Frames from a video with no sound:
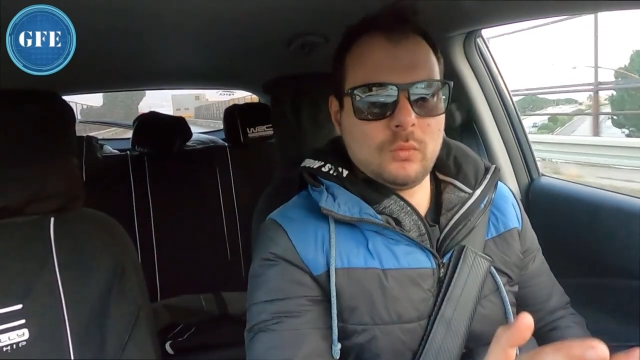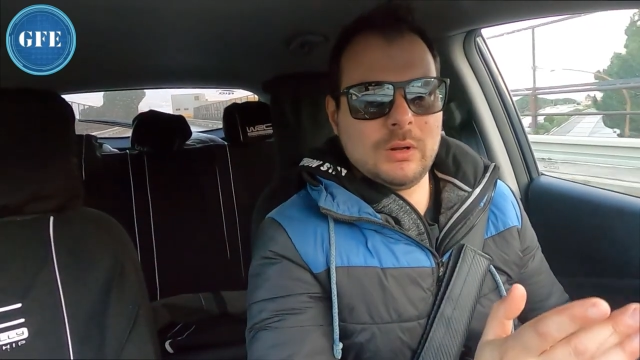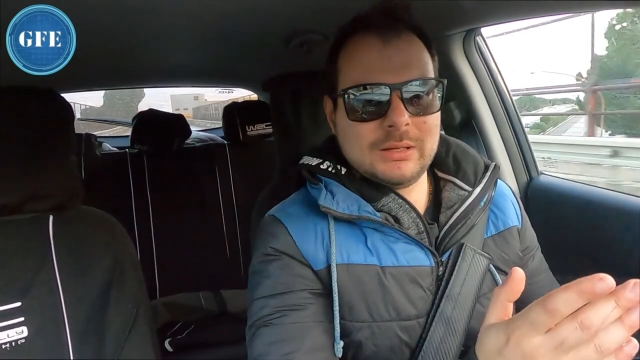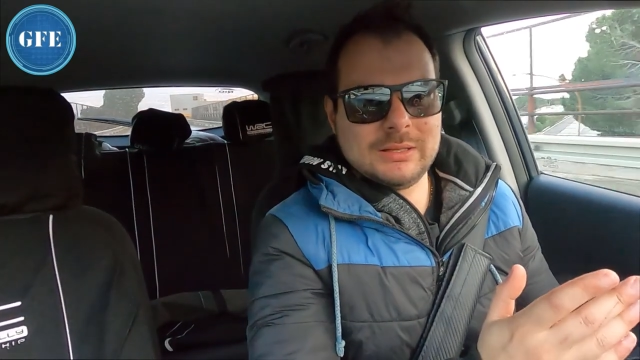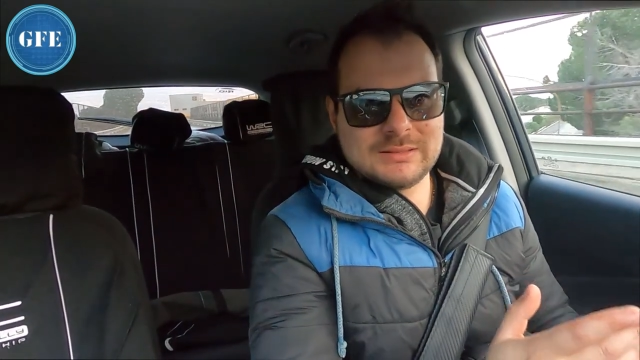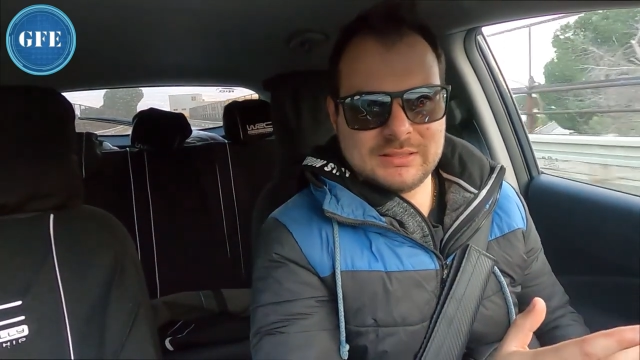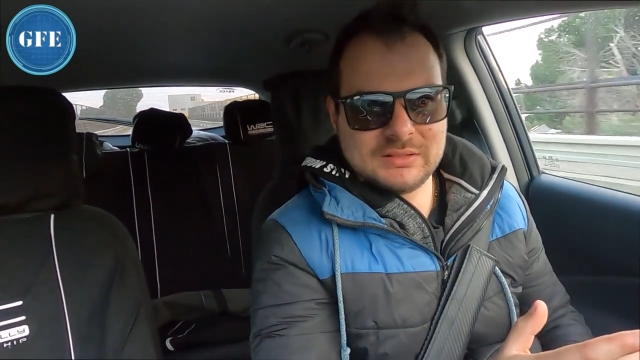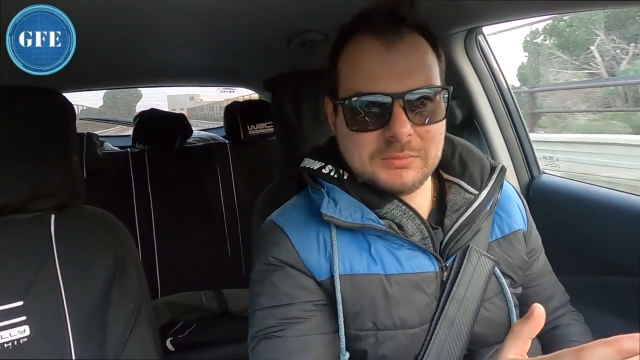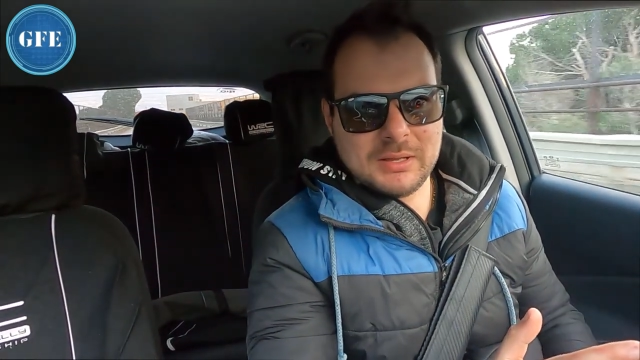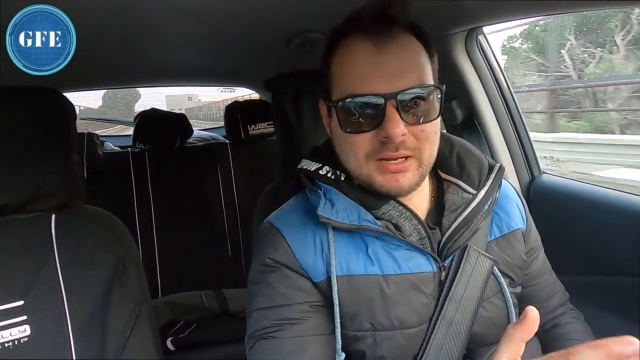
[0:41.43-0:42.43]
qualche
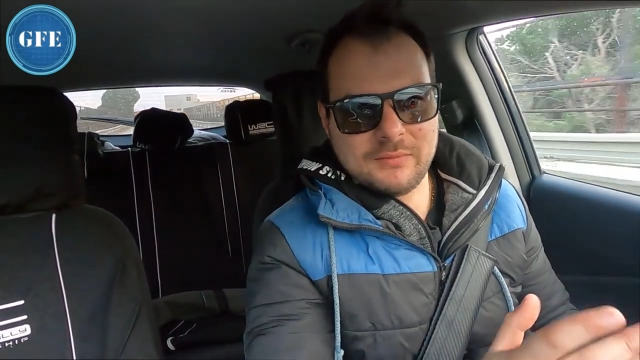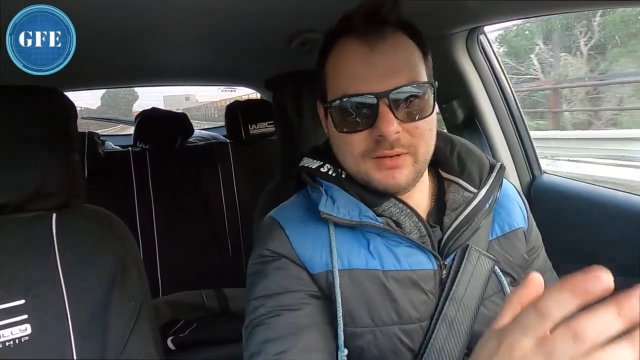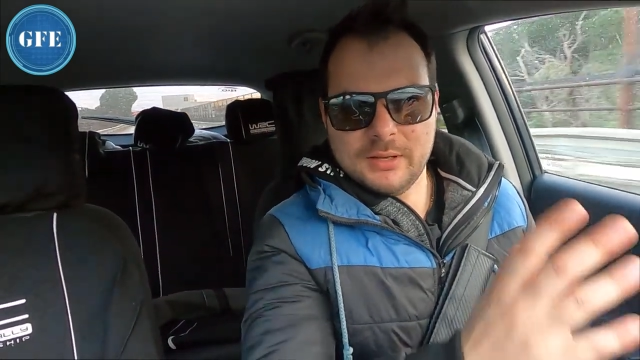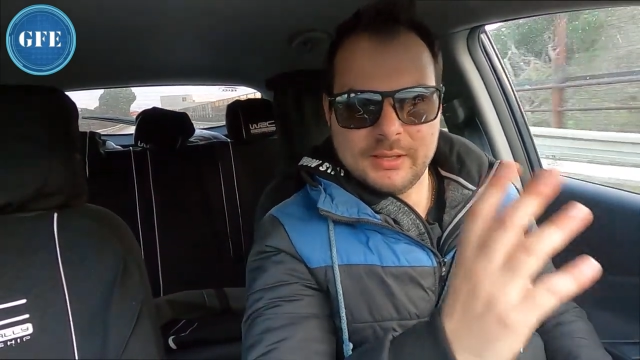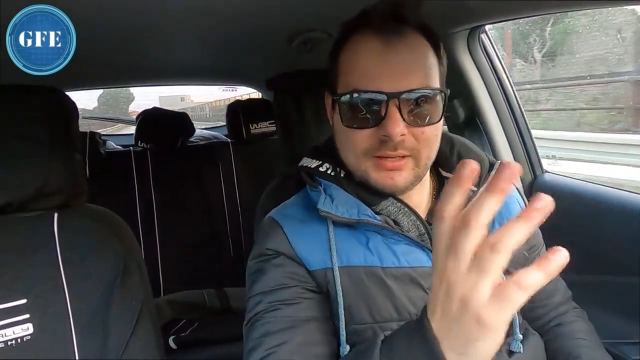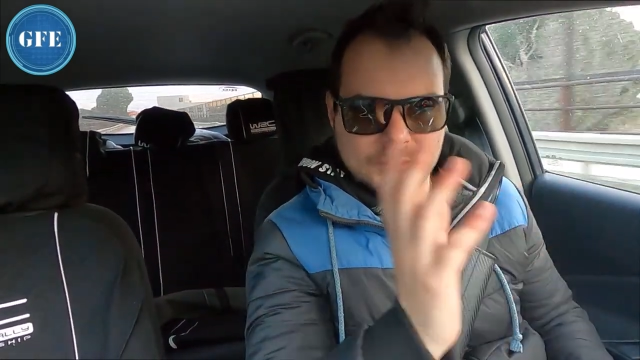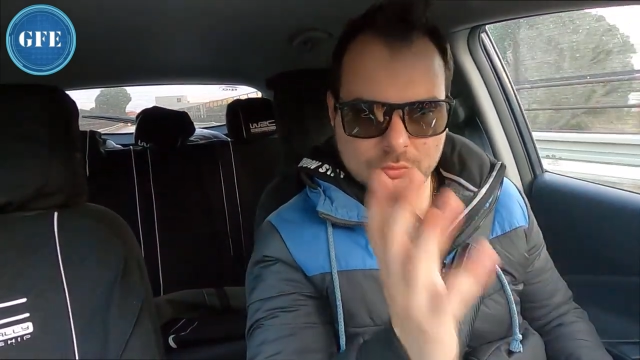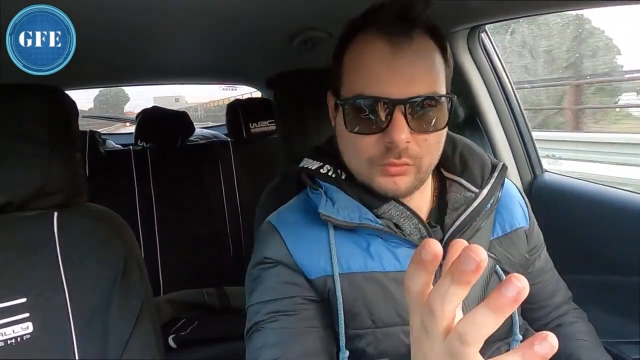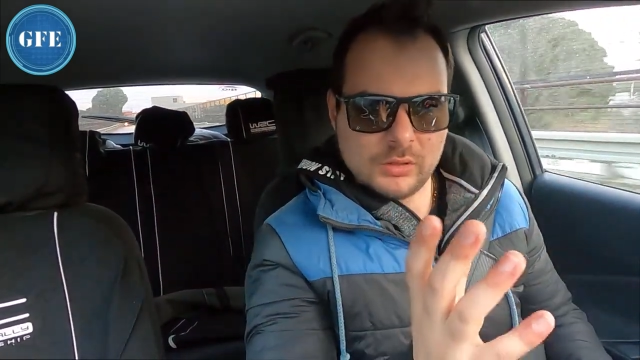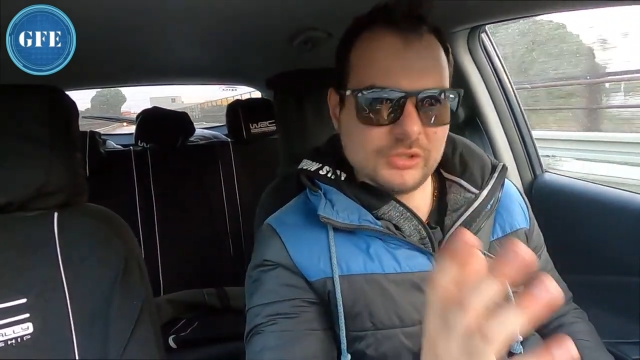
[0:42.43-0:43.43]
settimana fa era
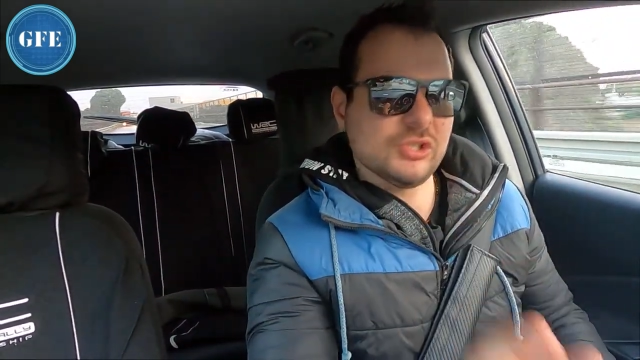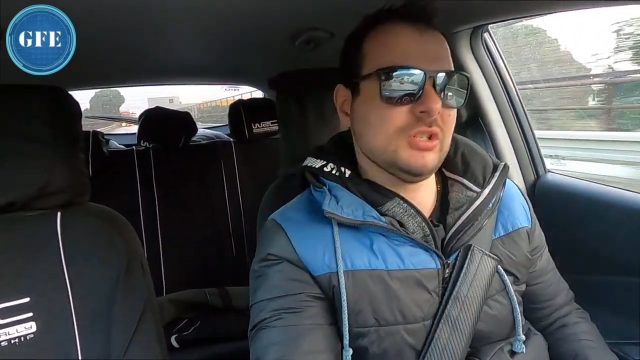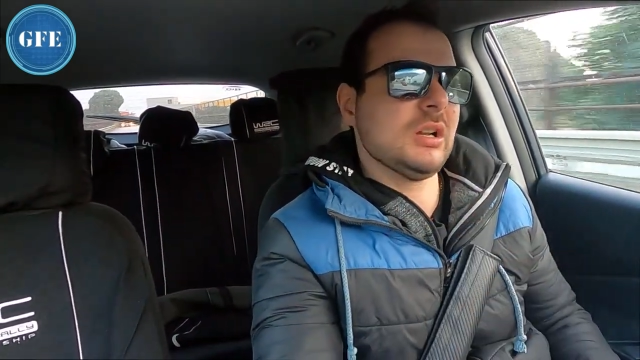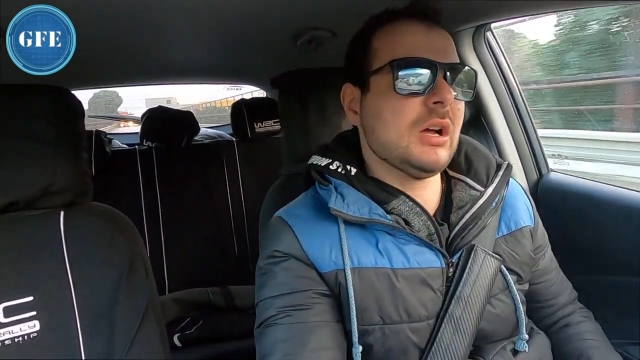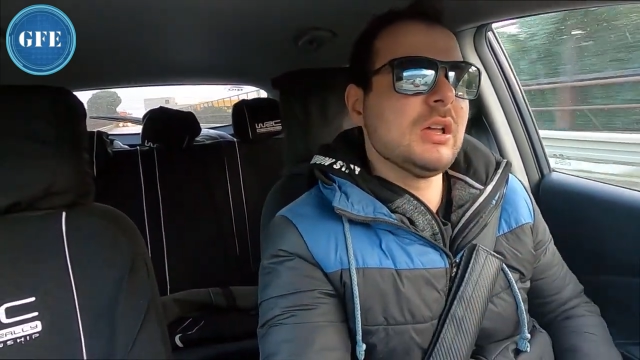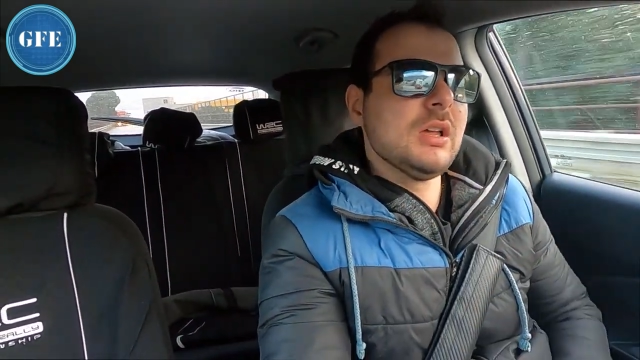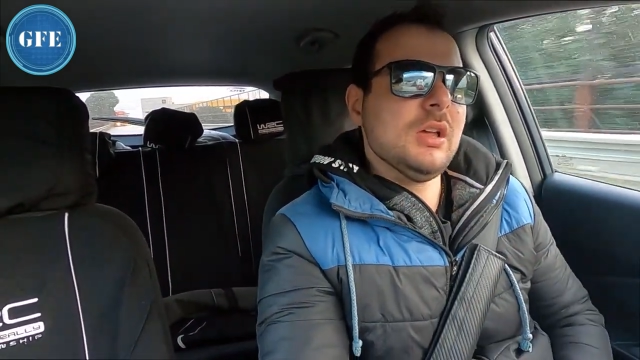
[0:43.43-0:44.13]
solo la Cina